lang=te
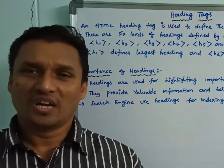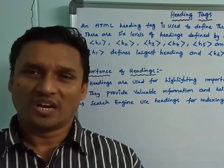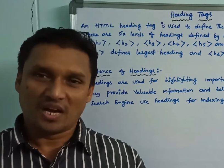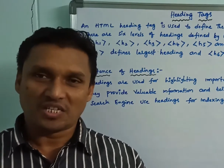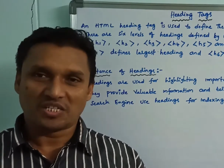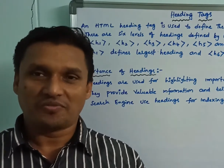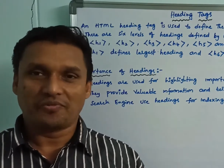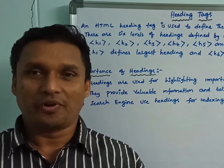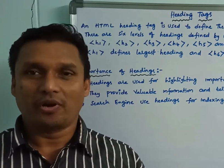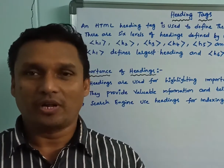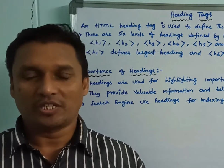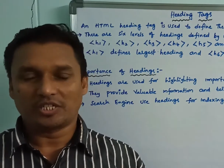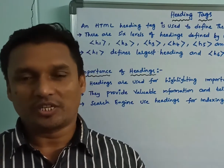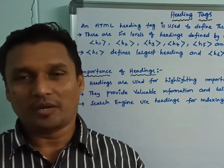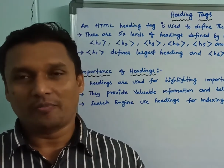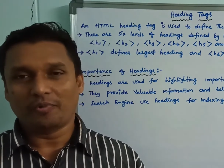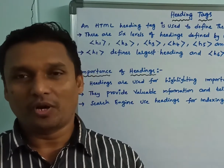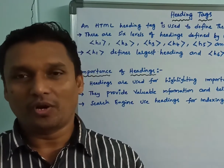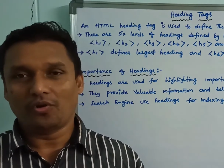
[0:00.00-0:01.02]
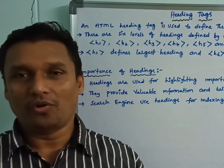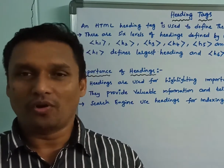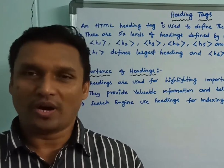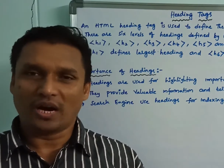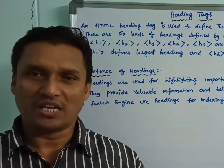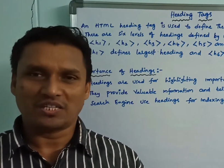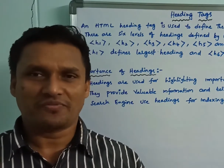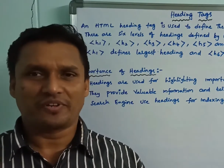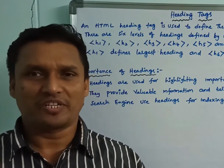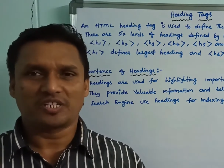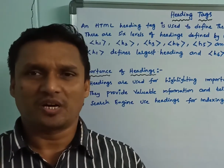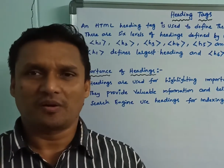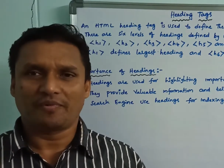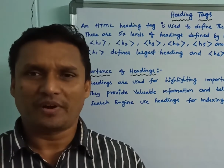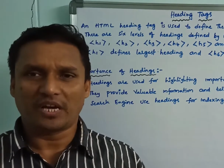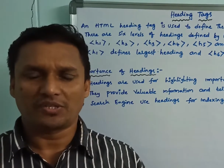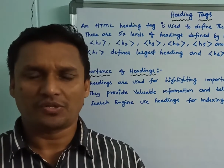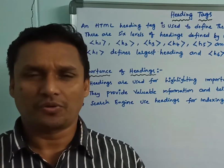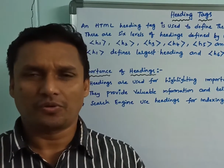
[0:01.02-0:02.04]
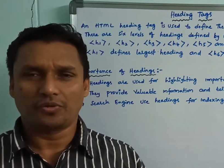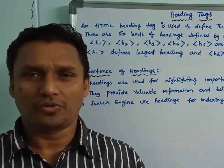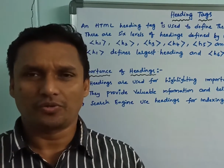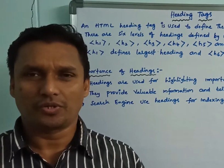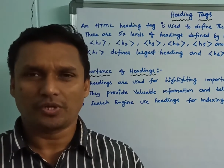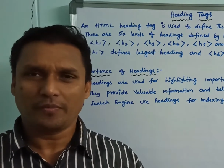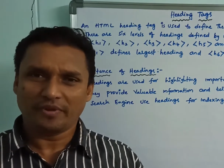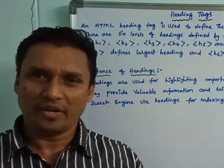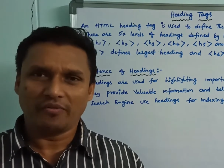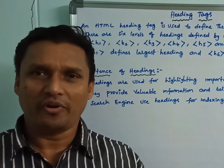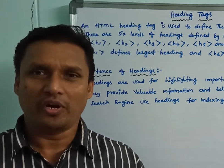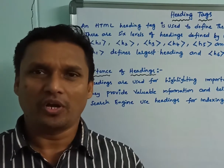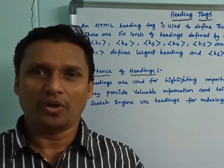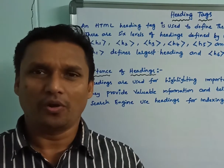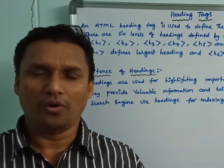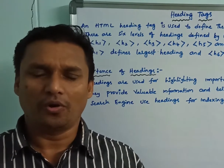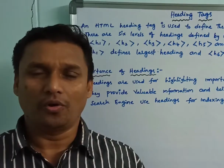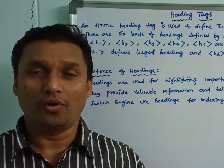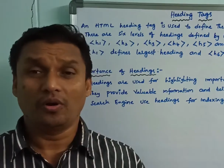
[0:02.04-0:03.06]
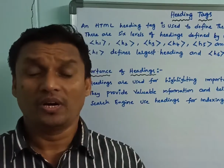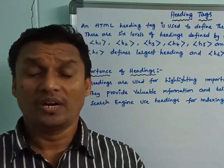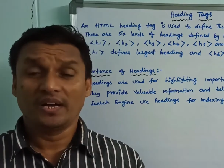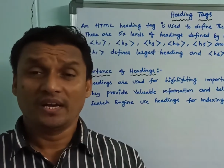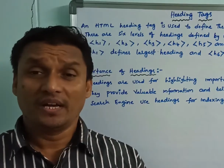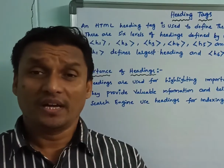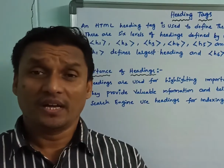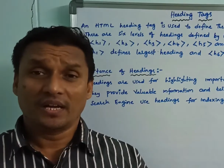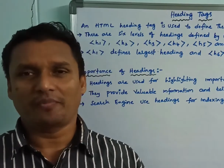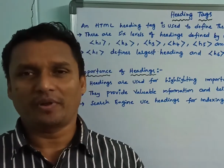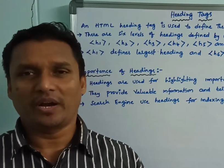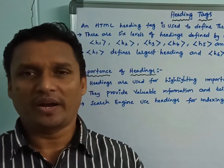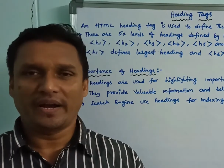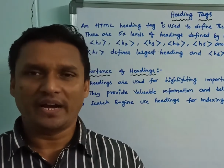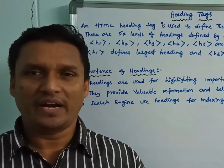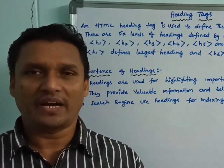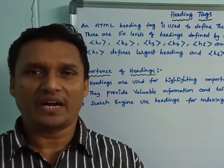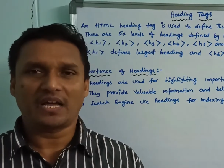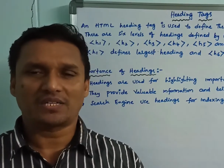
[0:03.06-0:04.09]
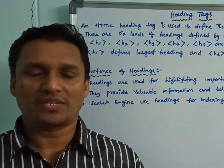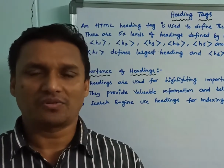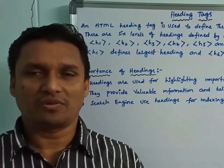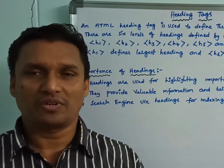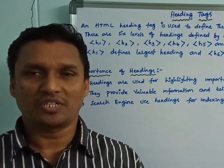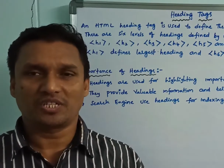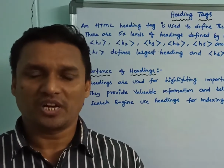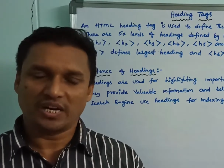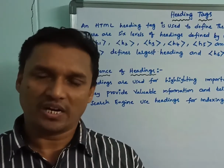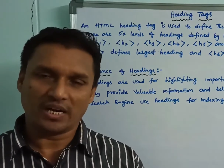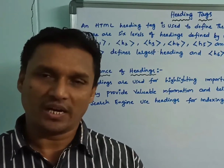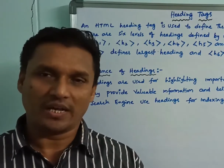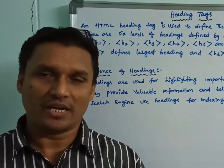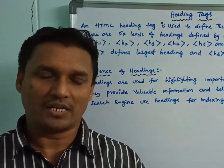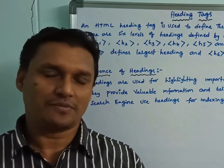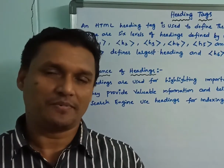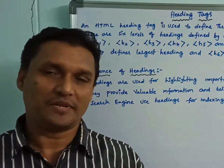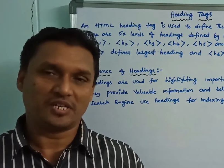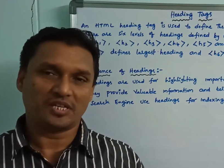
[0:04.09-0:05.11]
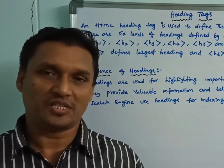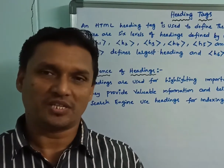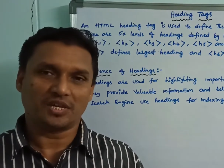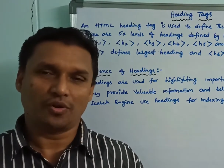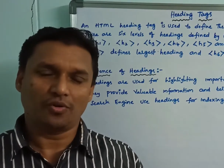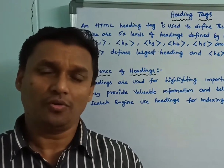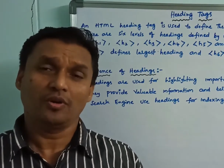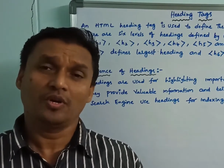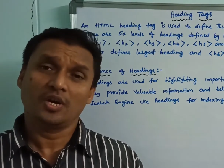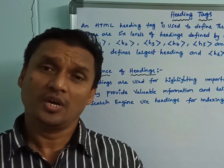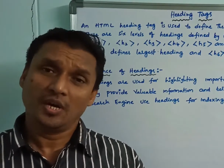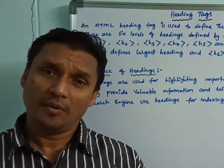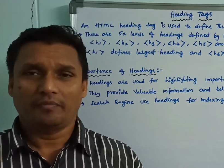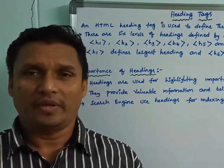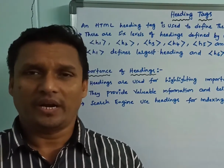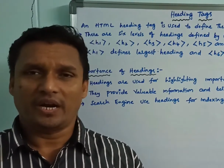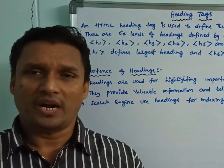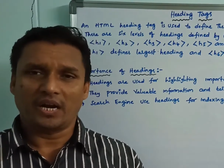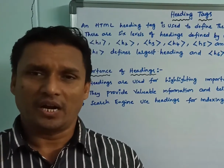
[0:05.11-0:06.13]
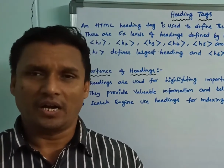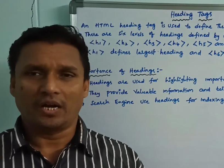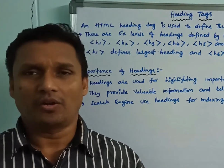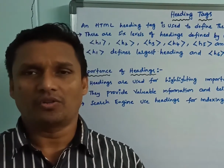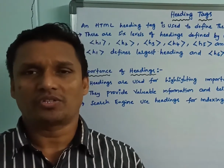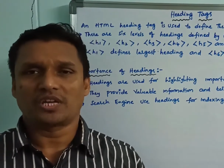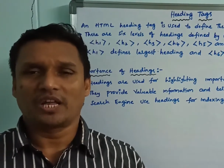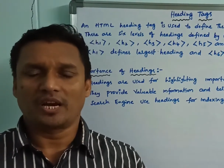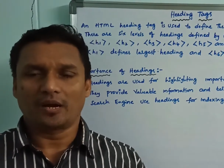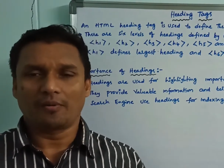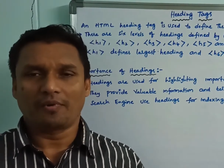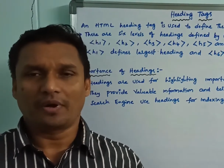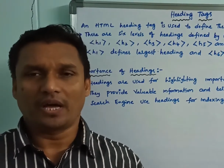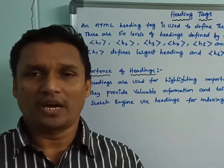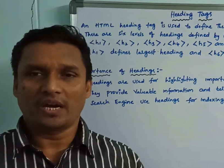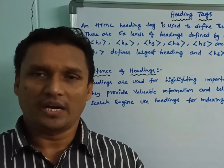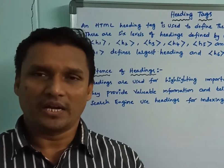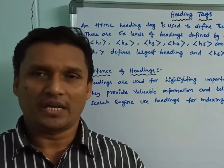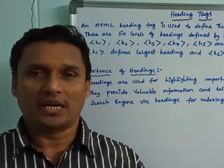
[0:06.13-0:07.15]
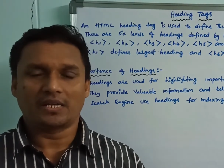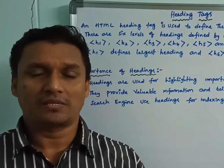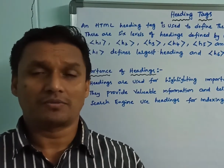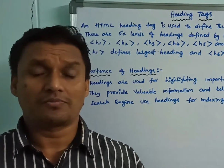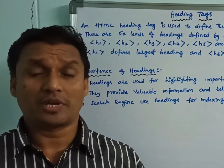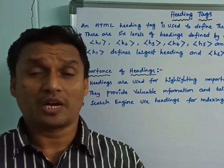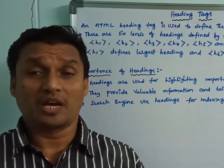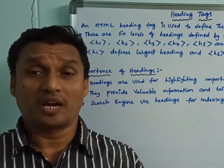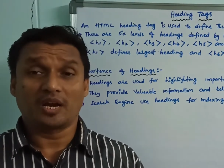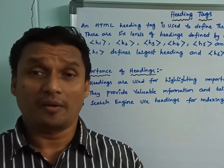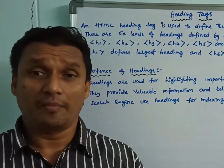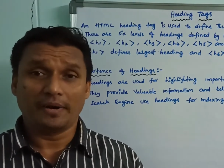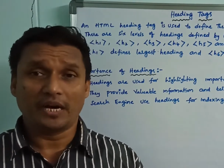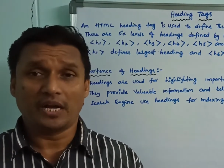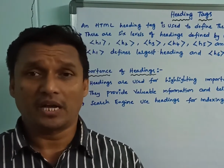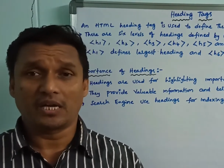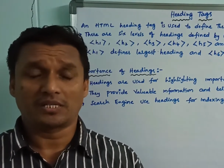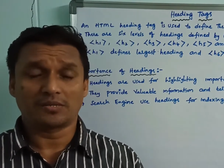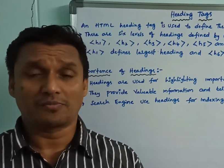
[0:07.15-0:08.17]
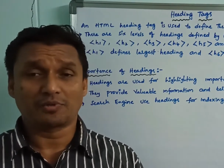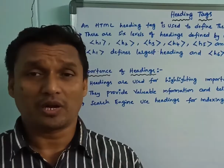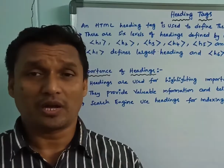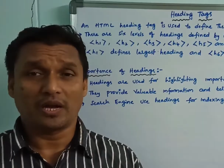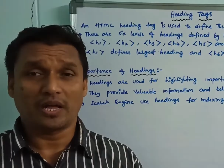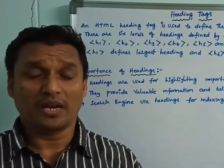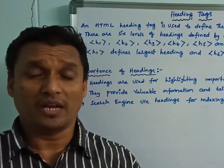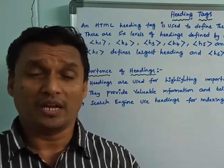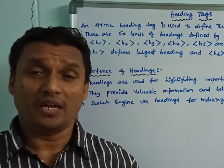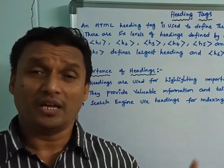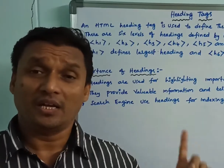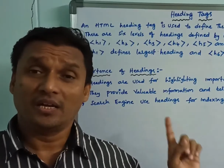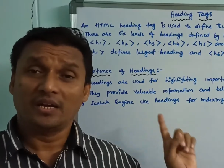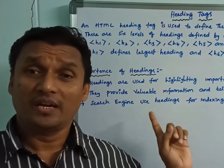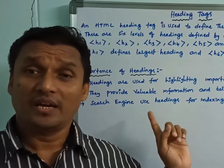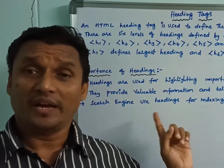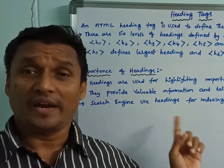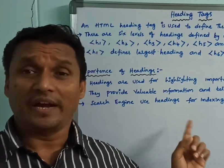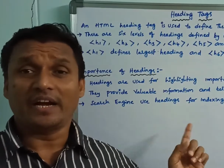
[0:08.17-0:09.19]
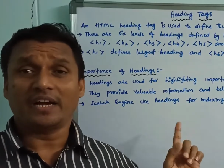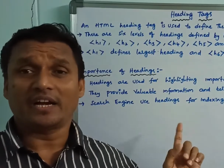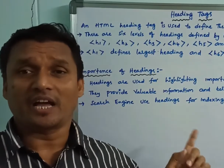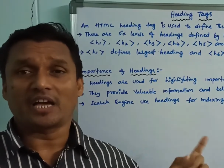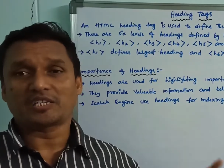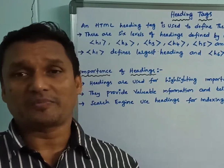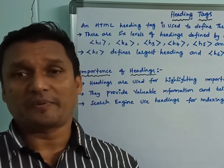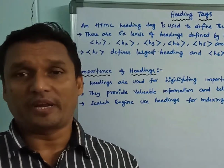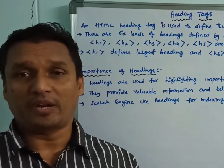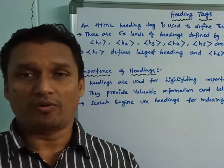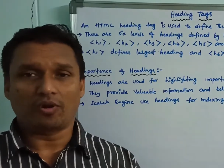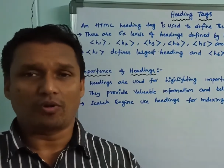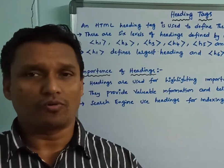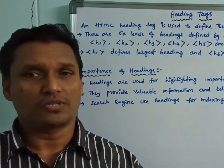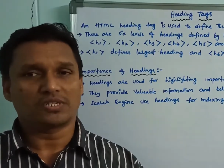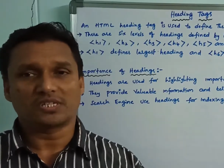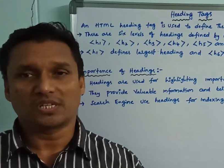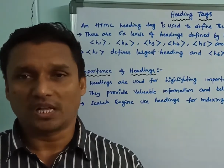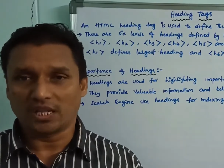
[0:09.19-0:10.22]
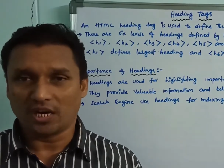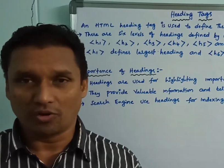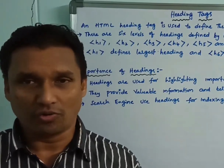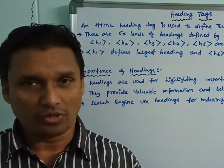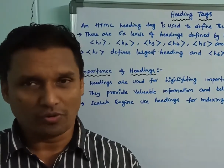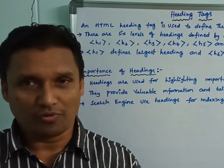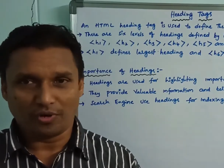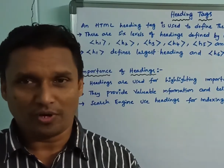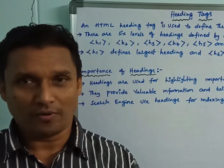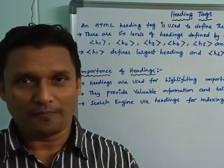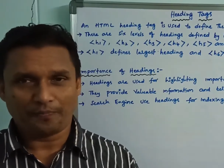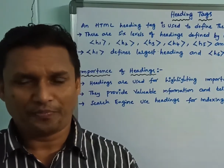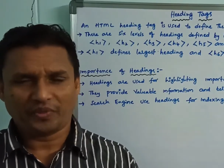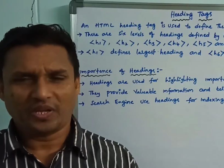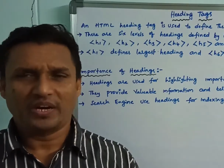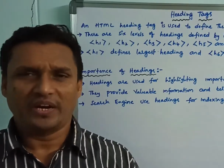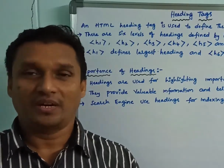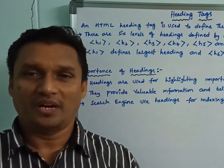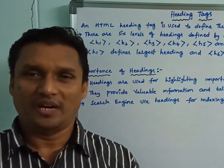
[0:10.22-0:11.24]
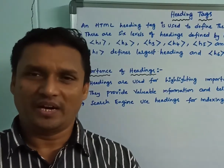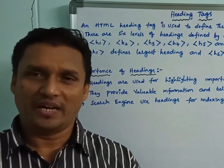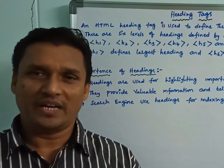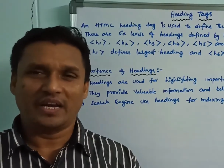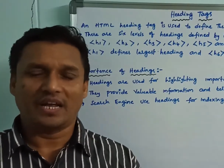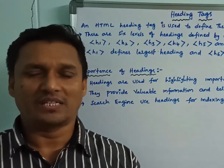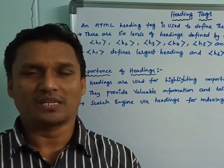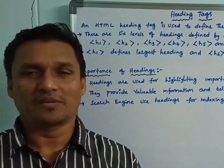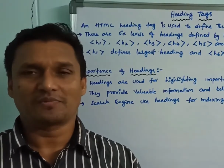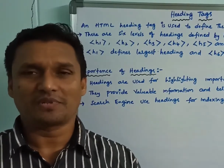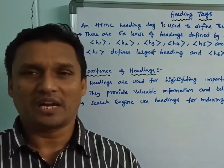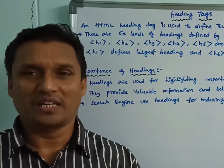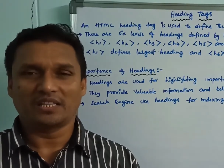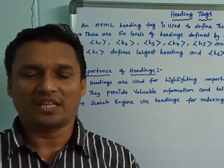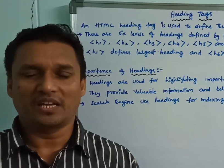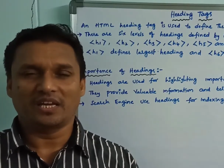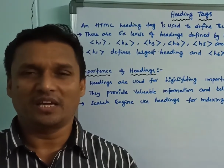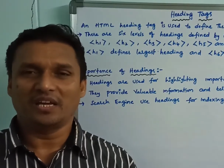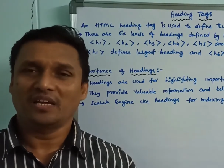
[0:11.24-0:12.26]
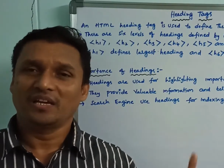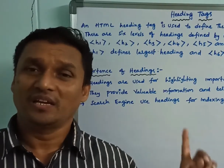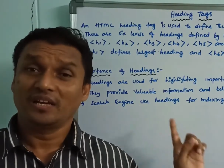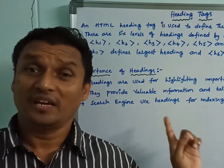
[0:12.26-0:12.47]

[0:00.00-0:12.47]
లాస్ట్ వీడియోలో హెచ్టీఎంఎల్లో క్లాసిఫికేషన్ ఆఫ్ ట్యాక్స్ గురించి చూసాం ఈ వీడియోలో హెచ్టీఎంఎల్ ఎడింగ్ ట్యాక్స్ గురించి నేను క్లియర్ ఎక్స్ప్లెయిన్ చేస్తాను మీరు ఇక్కడ ఇంటర్వ్యూస్కి వెళ్ళినప్పుడు కానీ డిగ్రీ ఎగ్జామ్స్ కానీ బీటెక్ ఎగ్జామ్స్లో కానీ ఎడింగ్ ట్యాక్స్ పైన కూడా క్వశ్చన్స్ అయితే అడుగుతూ ఉంటారు డిగ్రీ ఎగ్జామ్స్లో అయితే